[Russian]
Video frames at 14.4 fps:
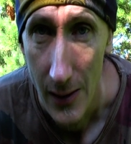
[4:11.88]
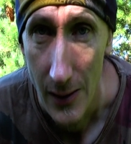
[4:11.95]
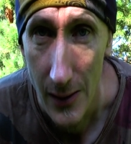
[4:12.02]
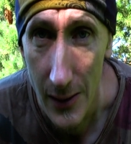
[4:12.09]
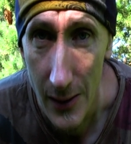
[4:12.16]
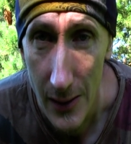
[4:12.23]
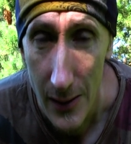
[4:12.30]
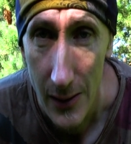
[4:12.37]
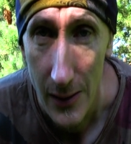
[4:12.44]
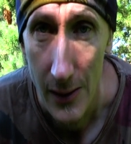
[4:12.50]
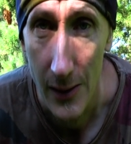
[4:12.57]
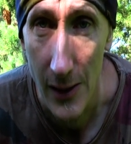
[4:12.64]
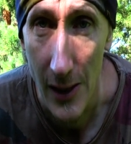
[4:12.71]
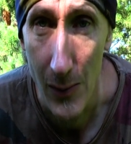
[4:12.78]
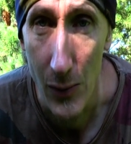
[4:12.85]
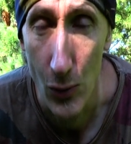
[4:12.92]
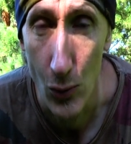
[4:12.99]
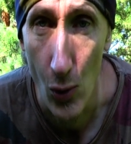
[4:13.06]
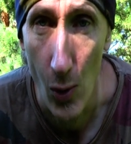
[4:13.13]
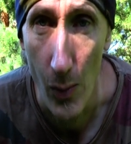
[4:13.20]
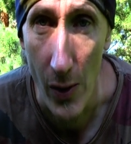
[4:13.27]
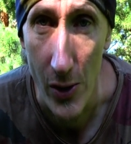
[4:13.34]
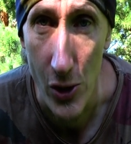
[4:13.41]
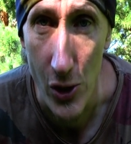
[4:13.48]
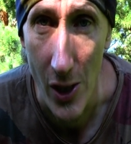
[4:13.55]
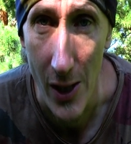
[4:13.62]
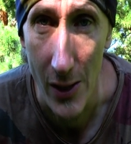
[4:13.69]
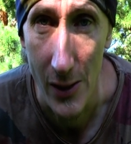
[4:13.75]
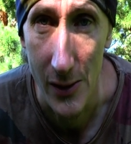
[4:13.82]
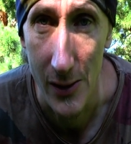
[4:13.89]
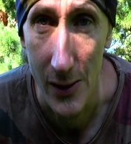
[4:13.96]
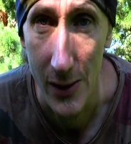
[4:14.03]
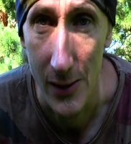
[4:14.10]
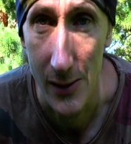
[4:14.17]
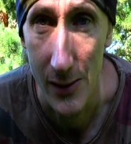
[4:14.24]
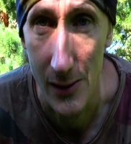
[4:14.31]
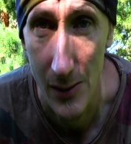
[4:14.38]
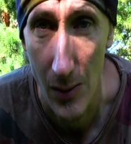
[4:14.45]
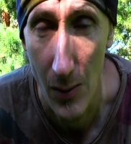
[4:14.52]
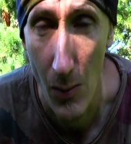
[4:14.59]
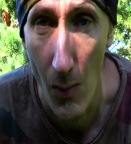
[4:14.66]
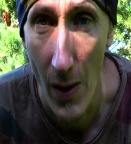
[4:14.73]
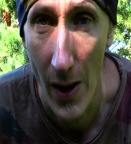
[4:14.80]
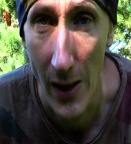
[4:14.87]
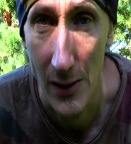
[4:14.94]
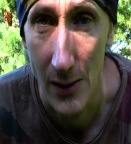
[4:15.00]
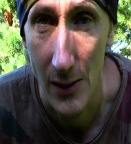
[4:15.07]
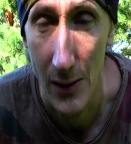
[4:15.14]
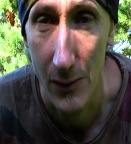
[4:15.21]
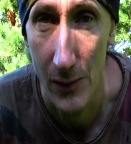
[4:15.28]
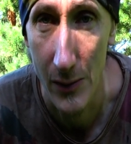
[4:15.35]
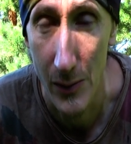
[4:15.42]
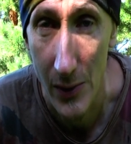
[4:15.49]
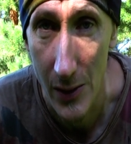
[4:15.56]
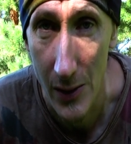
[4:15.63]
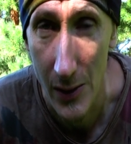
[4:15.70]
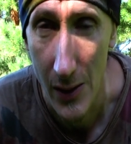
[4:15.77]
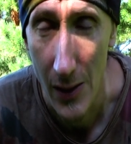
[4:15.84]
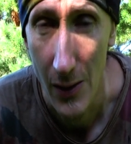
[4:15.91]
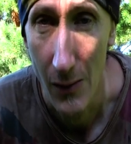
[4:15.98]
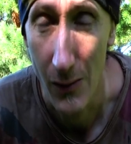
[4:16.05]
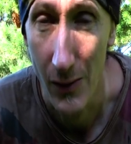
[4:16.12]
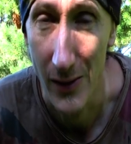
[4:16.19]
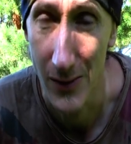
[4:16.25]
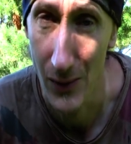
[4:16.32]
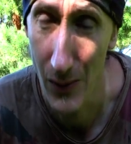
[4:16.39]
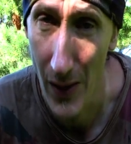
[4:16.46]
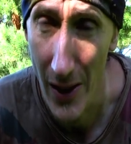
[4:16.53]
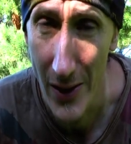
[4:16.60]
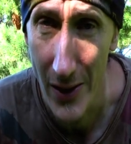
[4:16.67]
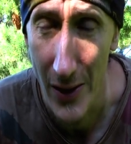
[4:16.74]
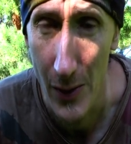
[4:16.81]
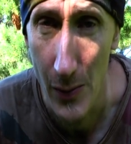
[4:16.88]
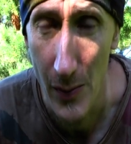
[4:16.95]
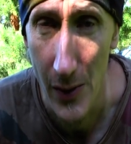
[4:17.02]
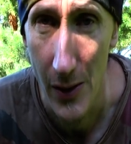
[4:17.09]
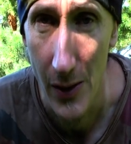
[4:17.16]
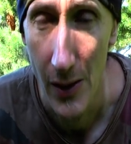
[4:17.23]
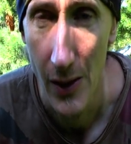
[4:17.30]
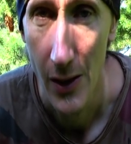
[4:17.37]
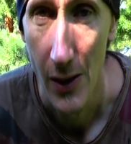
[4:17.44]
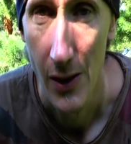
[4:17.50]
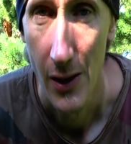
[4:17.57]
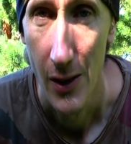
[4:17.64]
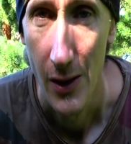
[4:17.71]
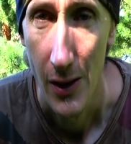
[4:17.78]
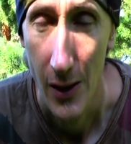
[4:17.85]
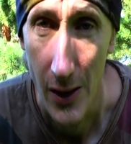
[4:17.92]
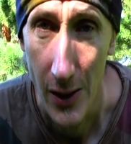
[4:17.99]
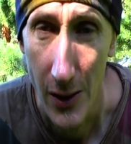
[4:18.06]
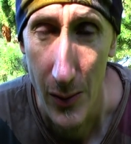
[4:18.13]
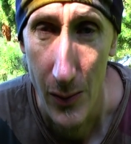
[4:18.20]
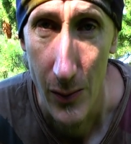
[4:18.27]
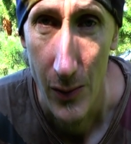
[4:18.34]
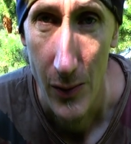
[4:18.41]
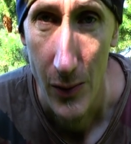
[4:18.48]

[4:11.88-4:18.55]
к тем, кто обращается с мантровыми воззваниями к этим